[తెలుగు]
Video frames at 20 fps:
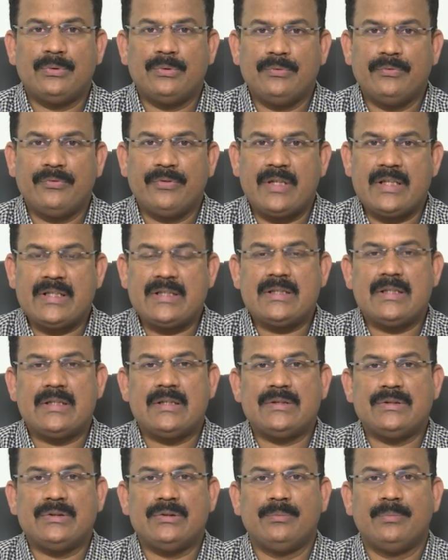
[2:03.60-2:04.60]
రూమ్
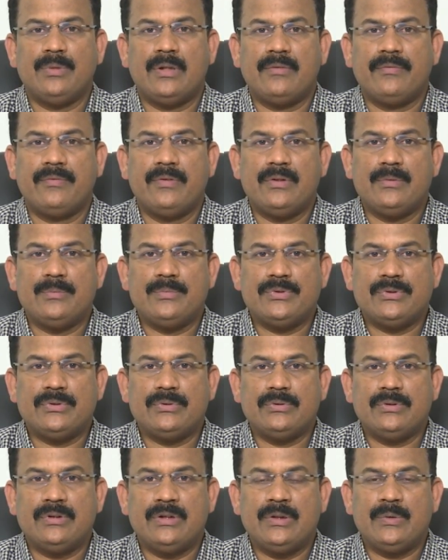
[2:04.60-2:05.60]
ఫ్రెషనర్స్ పర్ఫ్యూమ్స్
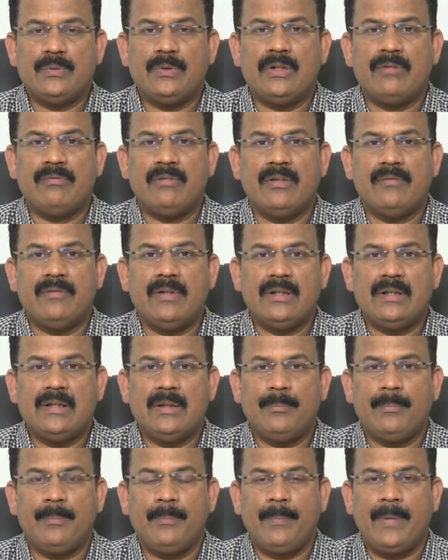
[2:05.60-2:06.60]
ఇటువంటివి ఏవైతే
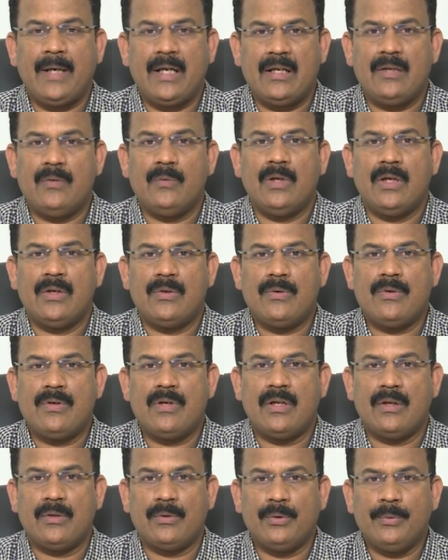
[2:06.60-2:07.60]
పడని వారు
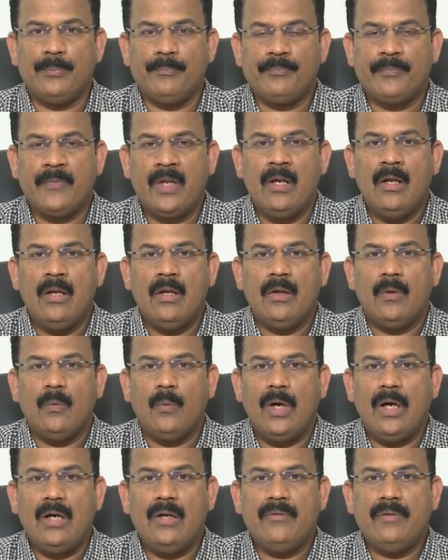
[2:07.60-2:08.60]
ఉంటారో
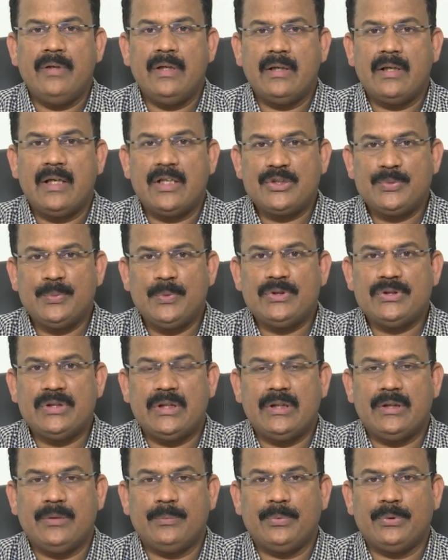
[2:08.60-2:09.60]
వాళ్ళు వీటికి ఎక్స్పోజ్
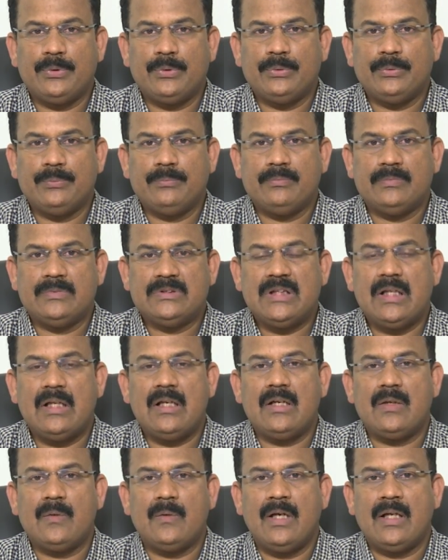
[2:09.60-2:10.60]
అయినప్పుడు
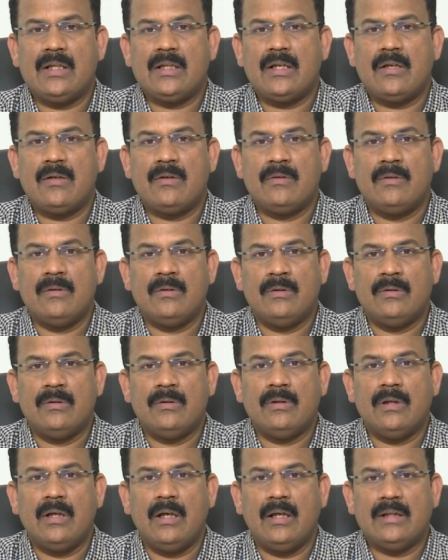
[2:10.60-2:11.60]
చల్లటి వాతావరణంలో
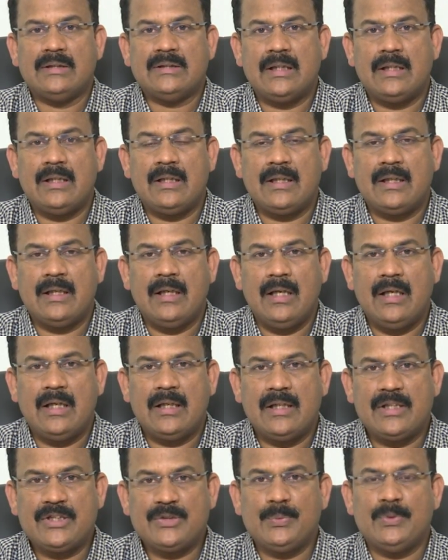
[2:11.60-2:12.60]
చల్లటి
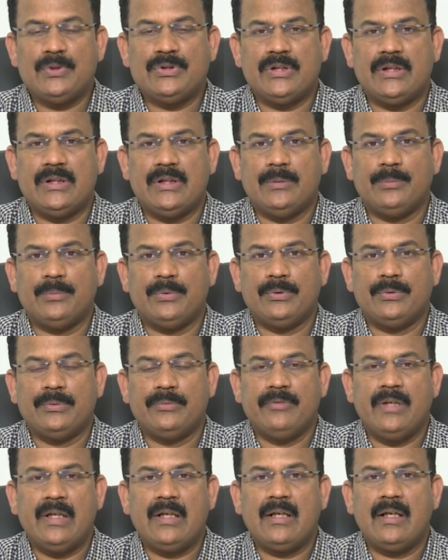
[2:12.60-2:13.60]
గాలికి ఎక్స్పోజ్ అయినప్పుడు
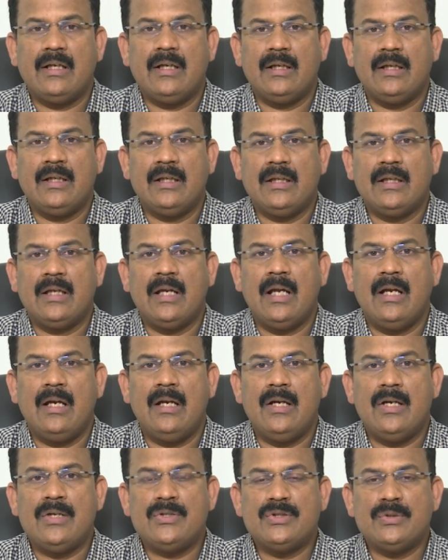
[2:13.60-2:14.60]
వెంటనే ఈ
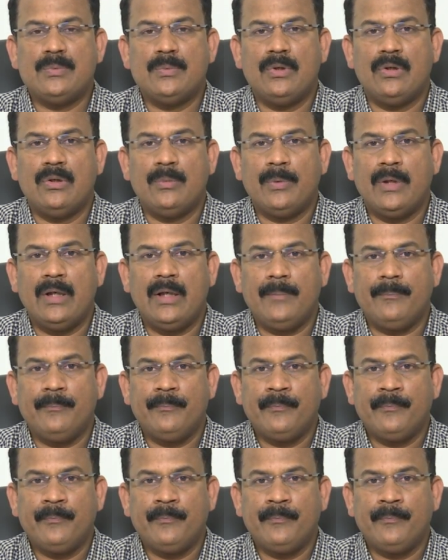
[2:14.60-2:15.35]
గాలిలో ట్యూబ్ లోపల